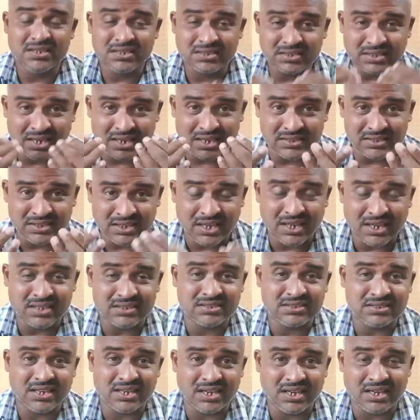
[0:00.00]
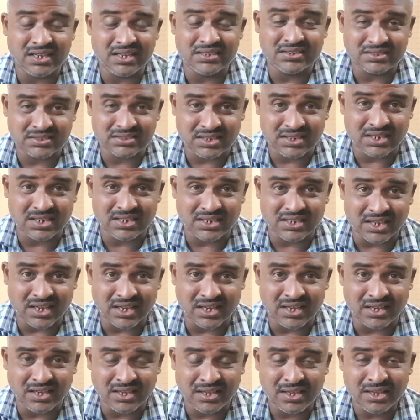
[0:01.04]
इसका इतिहास क्या है हिस्ट्री क्या
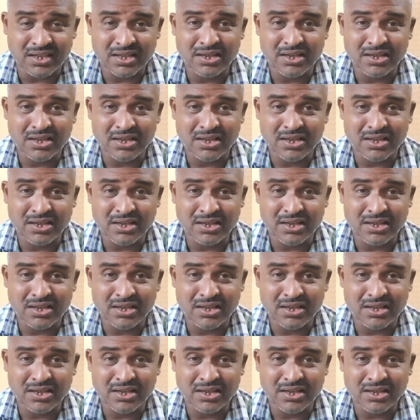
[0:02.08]
है